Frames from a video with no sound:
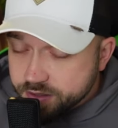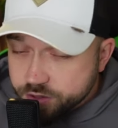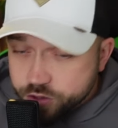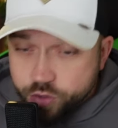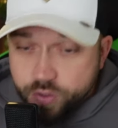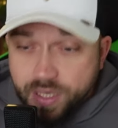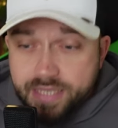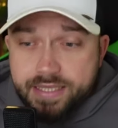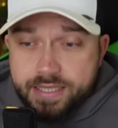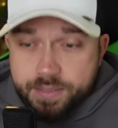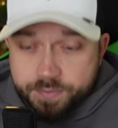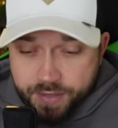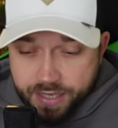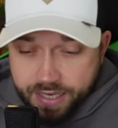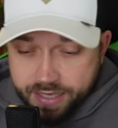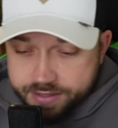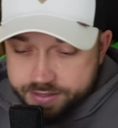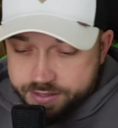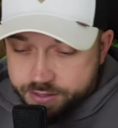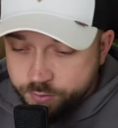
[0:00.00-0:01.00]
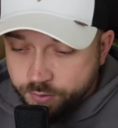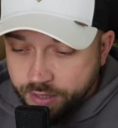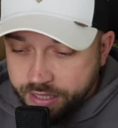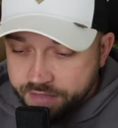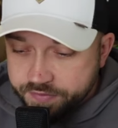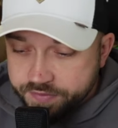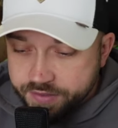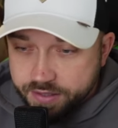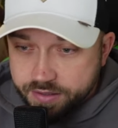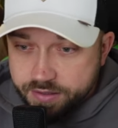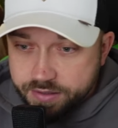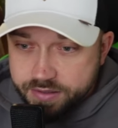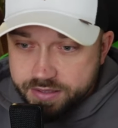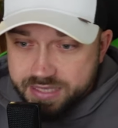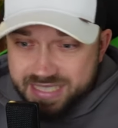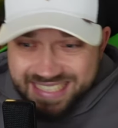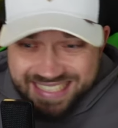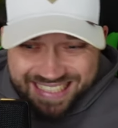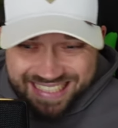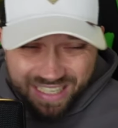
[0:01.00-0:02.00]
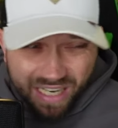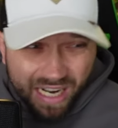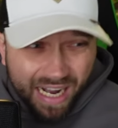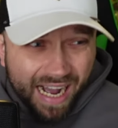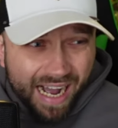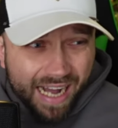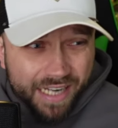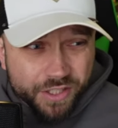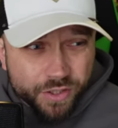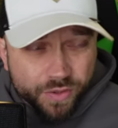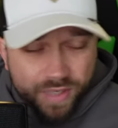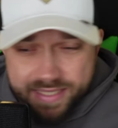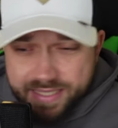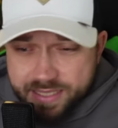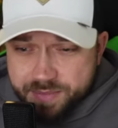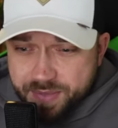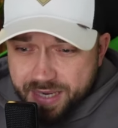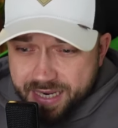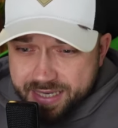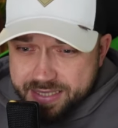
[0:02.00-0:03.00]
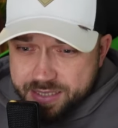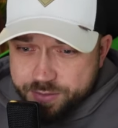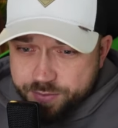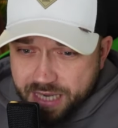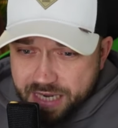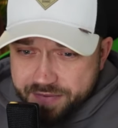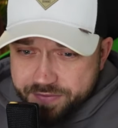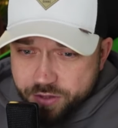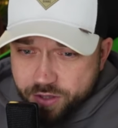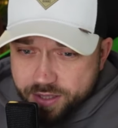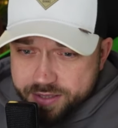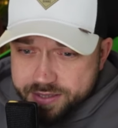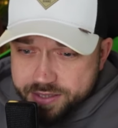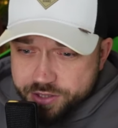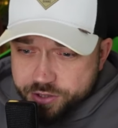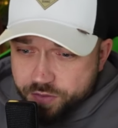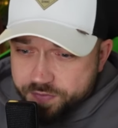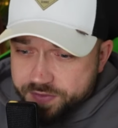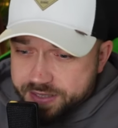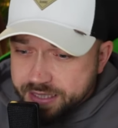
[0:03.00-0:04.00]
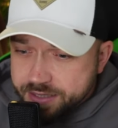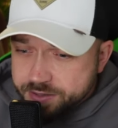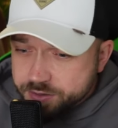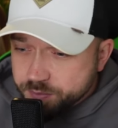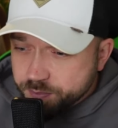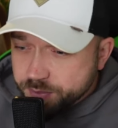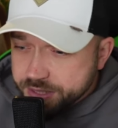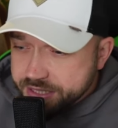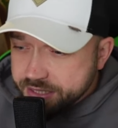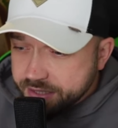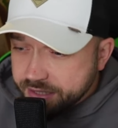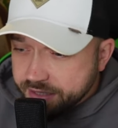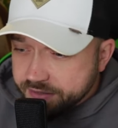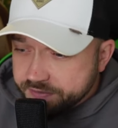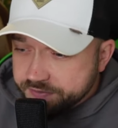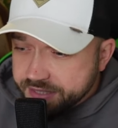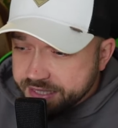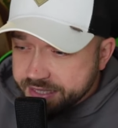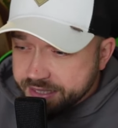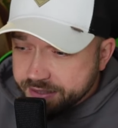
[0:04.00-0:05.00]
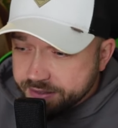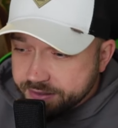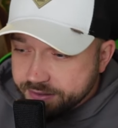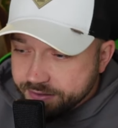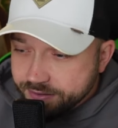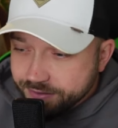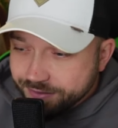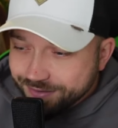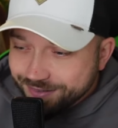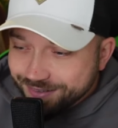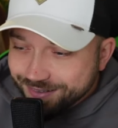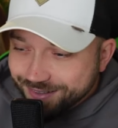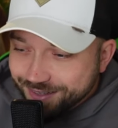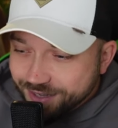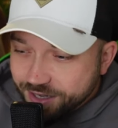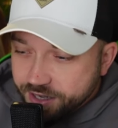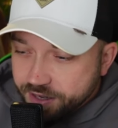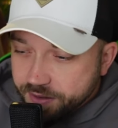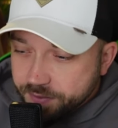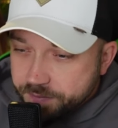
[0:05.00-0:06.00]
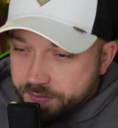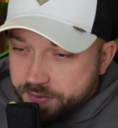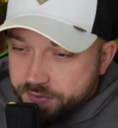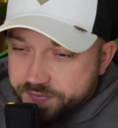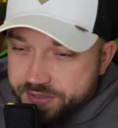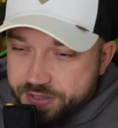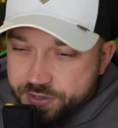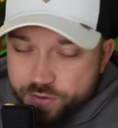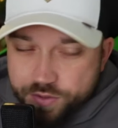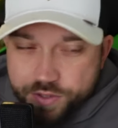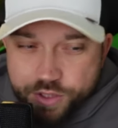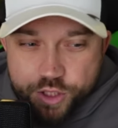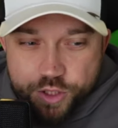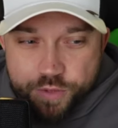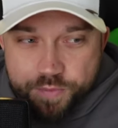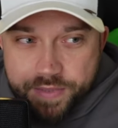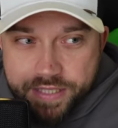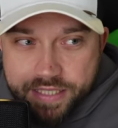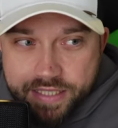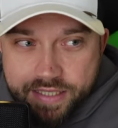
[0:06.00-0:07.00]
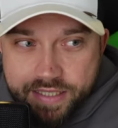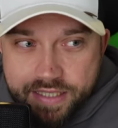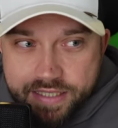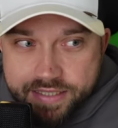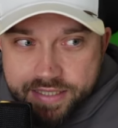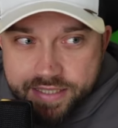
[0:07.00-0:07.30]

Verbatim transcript: Jurassic Park Survival. Ah, Jurassic Park Survival hört sich schon wieder so ein bisschen an wie, wie so ein Spiel